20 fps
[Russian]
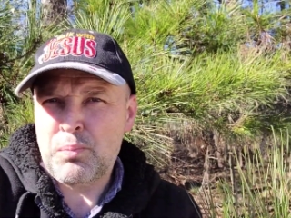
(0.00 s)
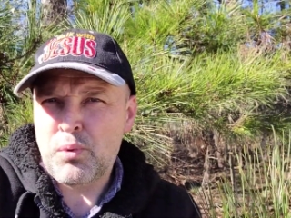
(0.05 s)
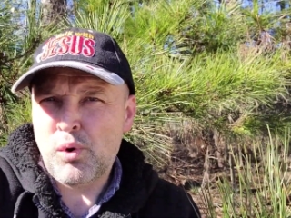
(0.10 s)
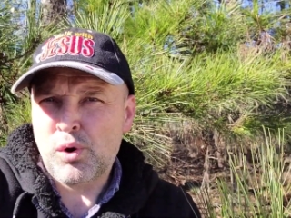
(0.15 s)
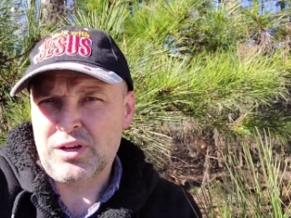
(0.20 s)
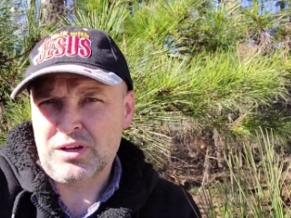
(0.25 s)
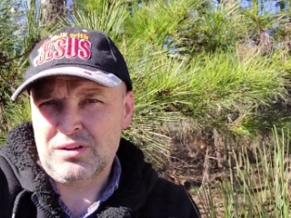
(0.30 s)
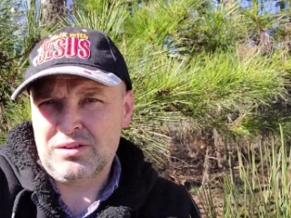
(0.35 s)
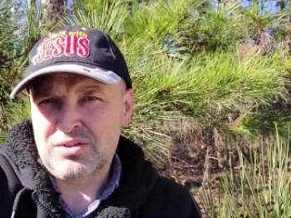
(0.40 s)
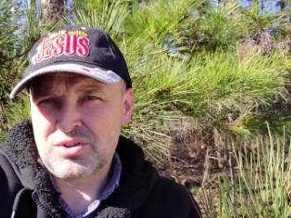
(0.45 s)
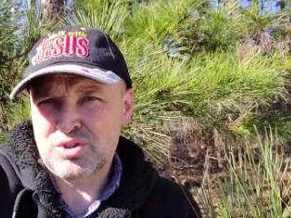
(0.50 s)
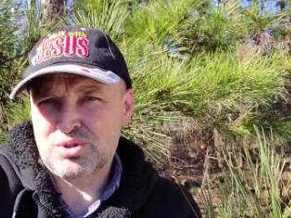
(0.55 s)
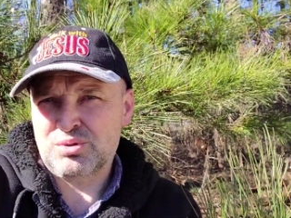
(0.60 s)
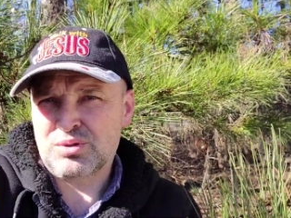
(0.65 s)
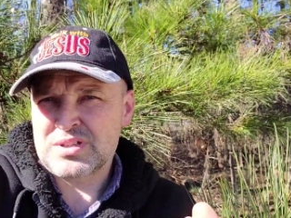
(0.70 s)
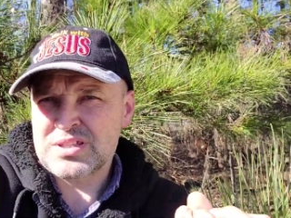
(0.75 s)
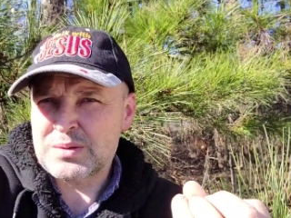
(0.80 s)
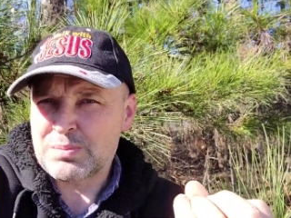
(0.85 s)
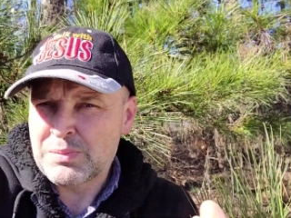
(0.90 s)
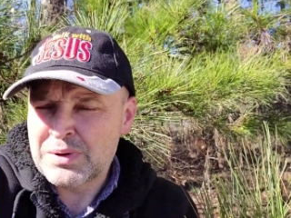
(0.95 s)
понял,
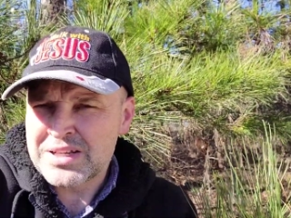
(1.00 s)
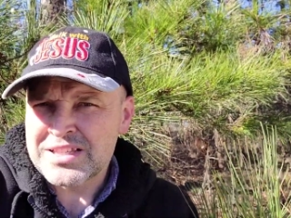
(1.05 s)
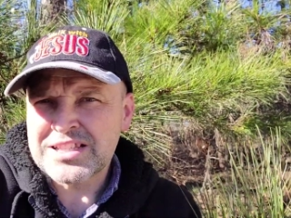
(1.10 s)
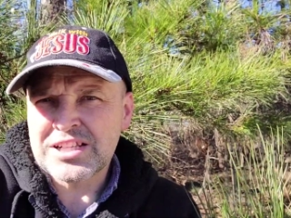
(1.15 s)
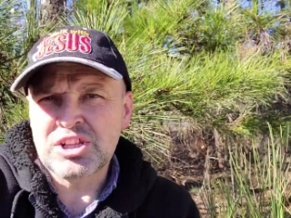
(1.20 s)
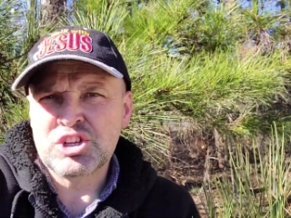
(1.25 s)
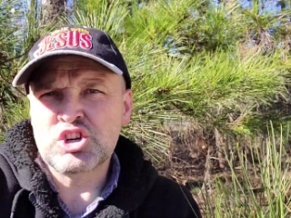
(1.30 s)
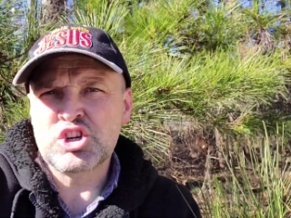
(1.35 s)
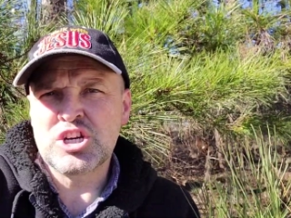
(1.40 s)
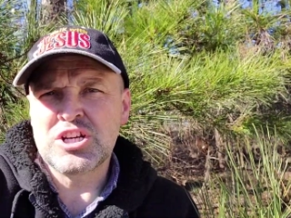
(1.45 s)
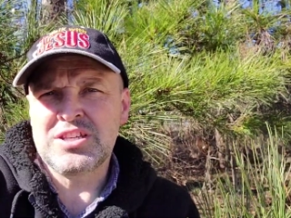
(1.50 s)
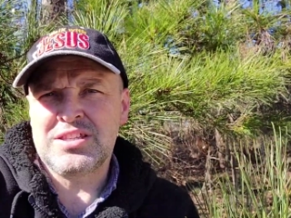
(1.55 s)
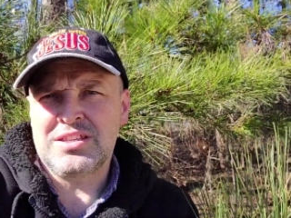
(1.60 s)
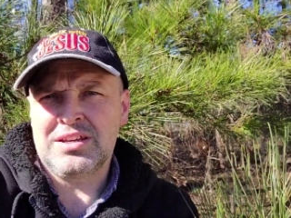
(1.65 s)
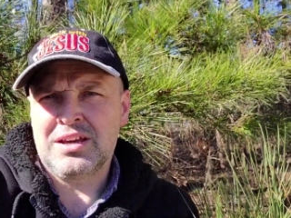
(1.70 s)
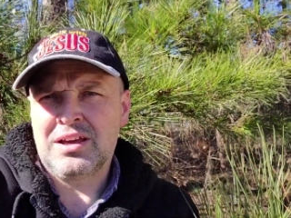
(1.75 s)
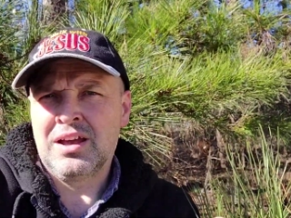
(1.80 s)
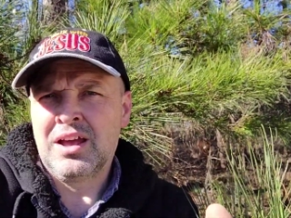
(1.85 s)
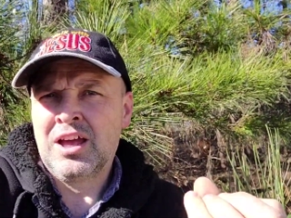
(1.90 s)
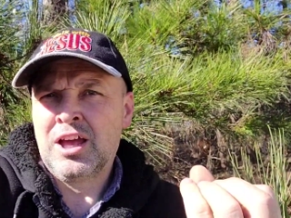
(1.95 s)
что смысл
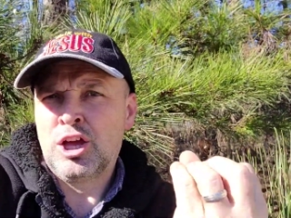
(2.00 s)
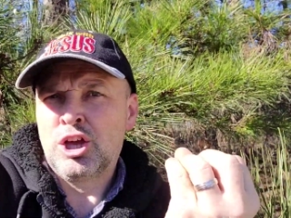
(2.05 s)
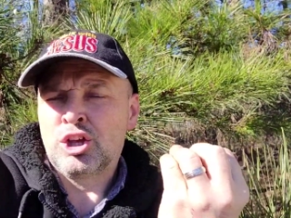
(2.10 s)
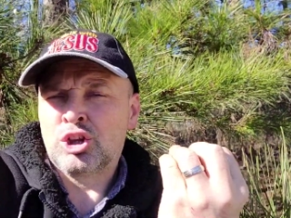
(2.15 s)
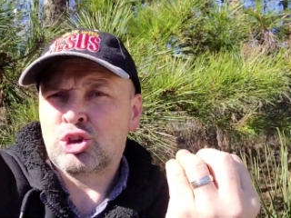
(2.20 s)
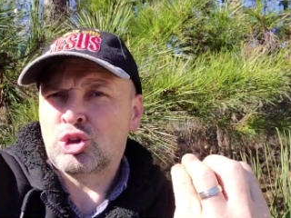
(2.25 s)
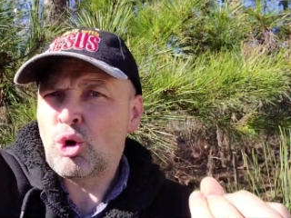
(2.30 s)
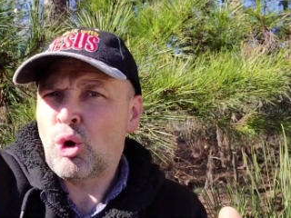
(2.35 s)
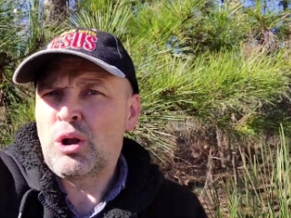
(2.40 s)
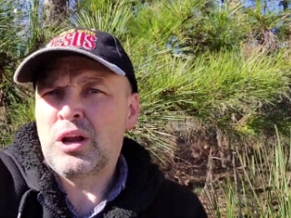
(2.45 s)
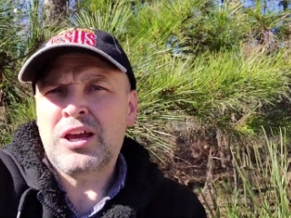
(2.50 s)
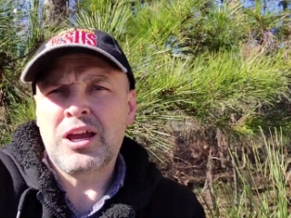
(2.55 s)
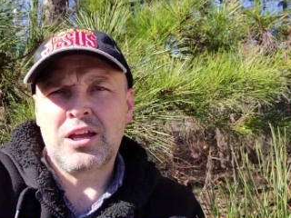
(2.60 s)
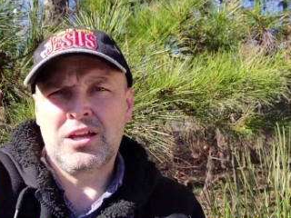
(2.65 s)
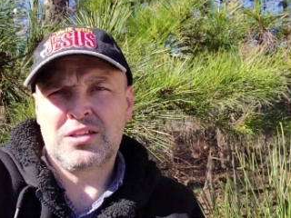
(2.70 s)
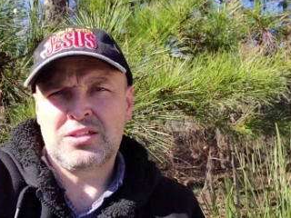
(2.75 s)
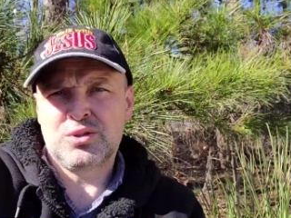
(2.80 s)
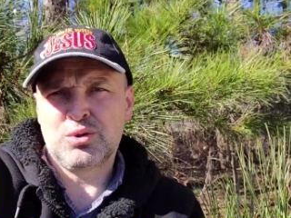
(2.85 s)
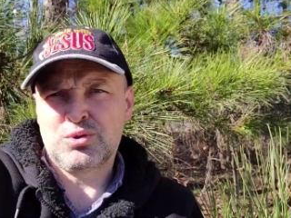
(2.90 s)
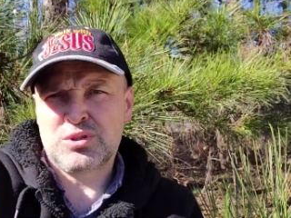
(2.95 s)
жизни –
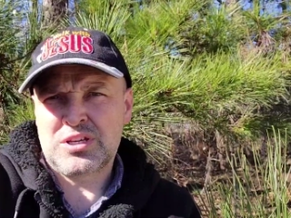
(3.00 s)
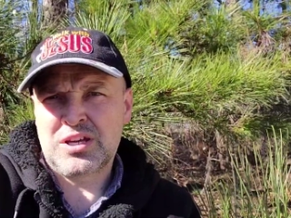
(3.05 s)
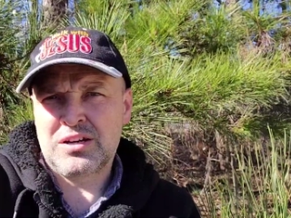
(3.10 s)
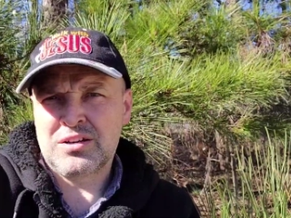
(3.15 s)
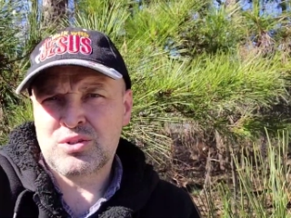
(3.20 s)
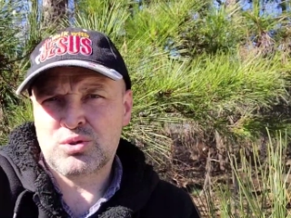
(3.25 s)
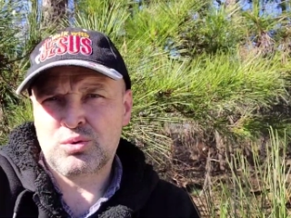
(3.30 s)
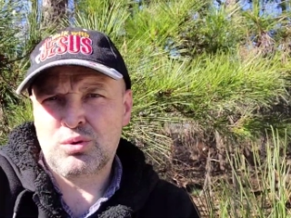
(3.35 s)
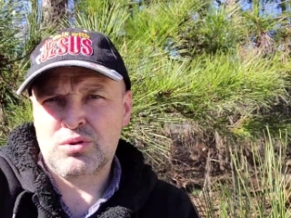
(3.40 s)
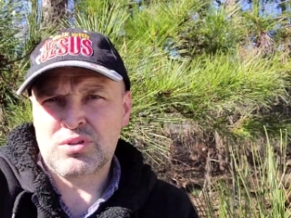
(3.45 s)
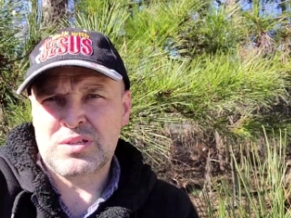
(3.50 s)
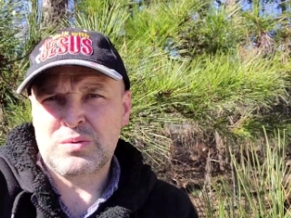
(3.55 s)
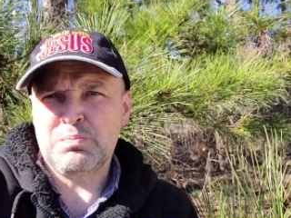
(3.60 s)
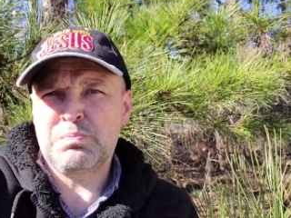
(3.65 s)
только Иисус Христос.